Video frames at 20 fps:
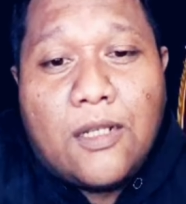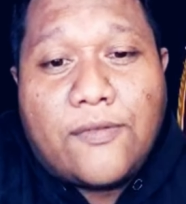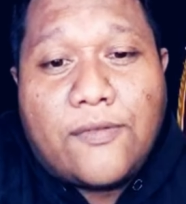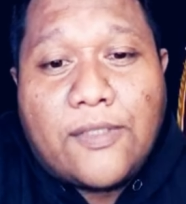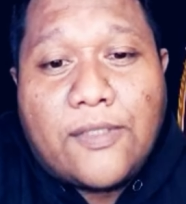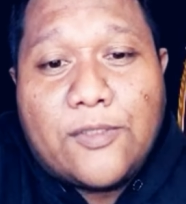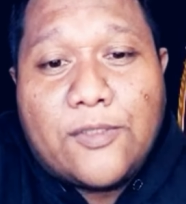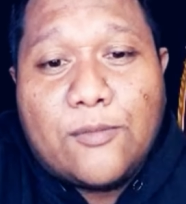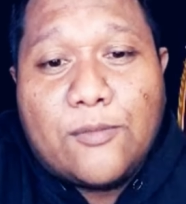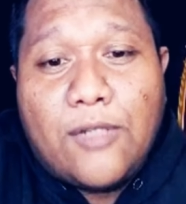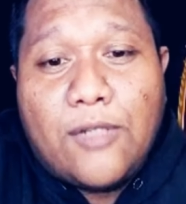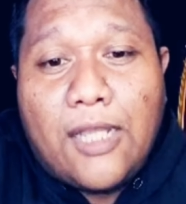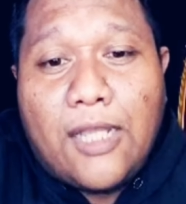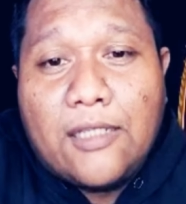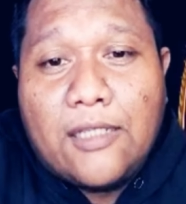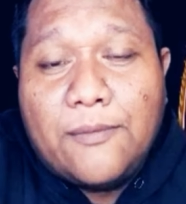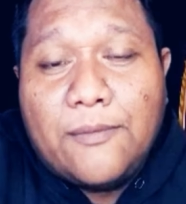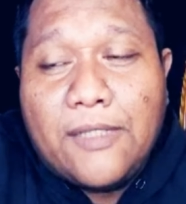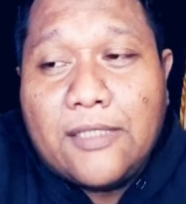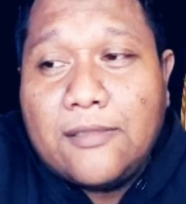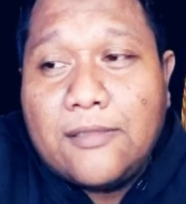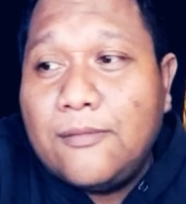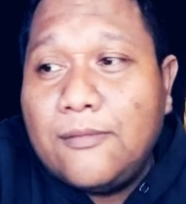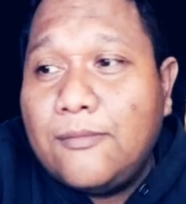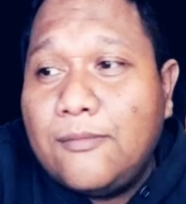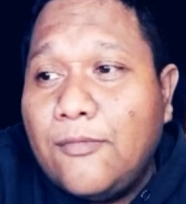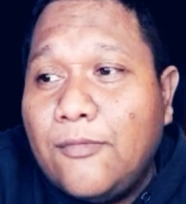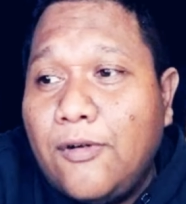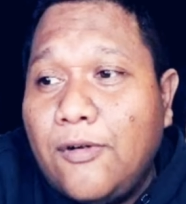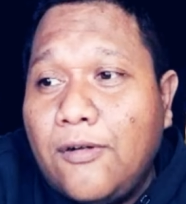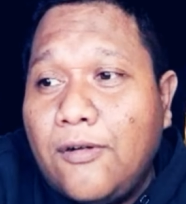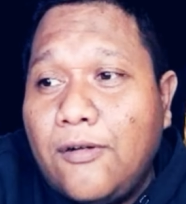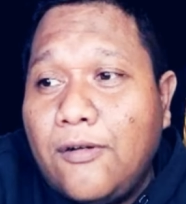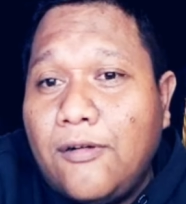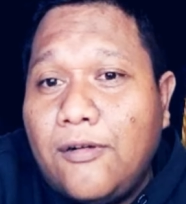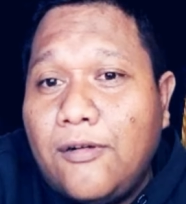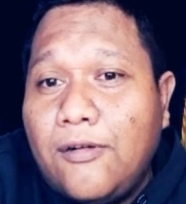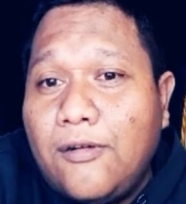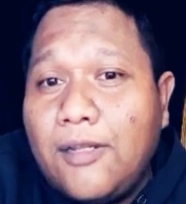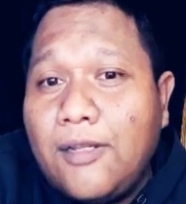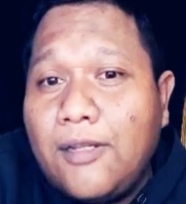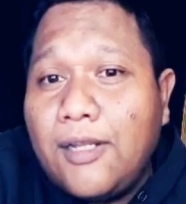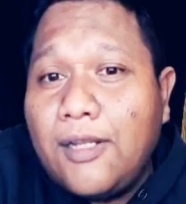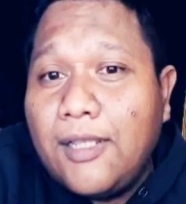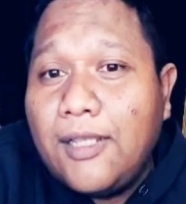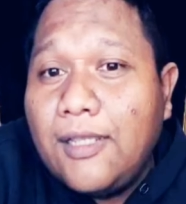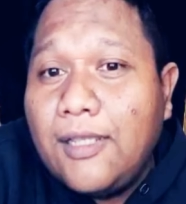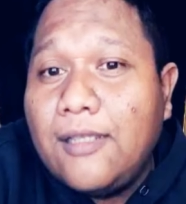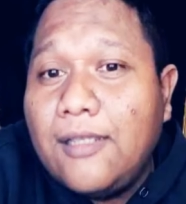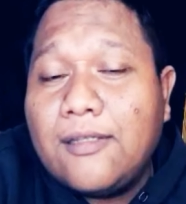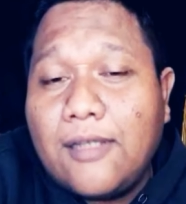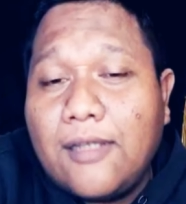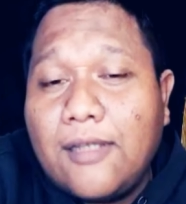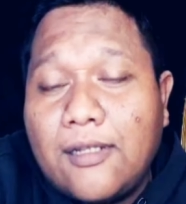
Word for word: live sampai subuh lagi mas boleh